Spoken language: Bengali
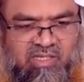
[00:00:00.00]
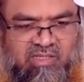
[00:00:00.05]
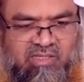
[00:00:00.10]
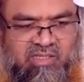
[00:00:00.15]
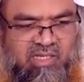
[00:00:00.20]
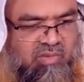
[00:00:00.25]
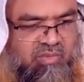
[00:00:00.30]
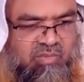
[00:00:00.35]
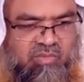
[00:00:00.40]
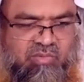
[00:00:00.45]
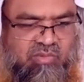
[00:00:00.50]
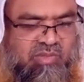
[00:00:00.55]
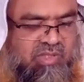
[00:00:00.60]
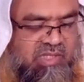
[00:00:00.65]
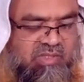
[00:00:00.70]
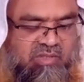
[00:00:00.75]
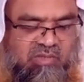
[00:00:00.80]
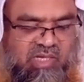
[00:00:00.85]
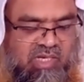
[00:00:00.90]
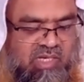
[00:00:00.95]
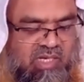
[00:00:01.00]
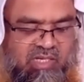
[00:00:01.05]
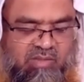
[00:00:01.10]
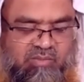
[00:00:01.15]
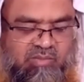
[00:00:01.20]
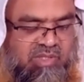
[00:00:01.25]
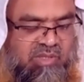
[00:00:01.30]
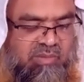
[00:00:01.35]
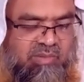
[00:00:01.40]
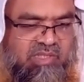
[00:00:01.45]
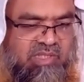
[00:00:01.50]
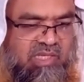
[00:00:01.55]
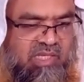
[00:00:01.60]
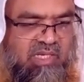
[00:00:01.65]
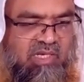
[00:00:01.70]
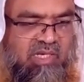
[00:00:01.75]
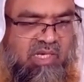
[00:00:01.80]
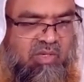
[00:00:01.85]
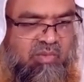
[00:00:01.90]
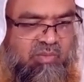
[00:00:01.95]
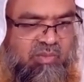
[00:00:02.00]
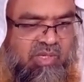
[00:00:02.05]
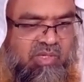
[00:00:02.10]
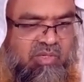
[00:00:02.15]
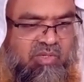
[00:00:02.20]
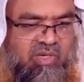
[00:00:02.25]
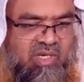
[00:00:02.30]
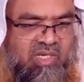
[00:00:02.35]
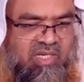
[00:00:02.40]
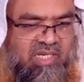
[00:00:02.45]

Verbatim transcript: তার কোনো দায়িত্ব থাকে না পিতামাতাকে লালন পালন করা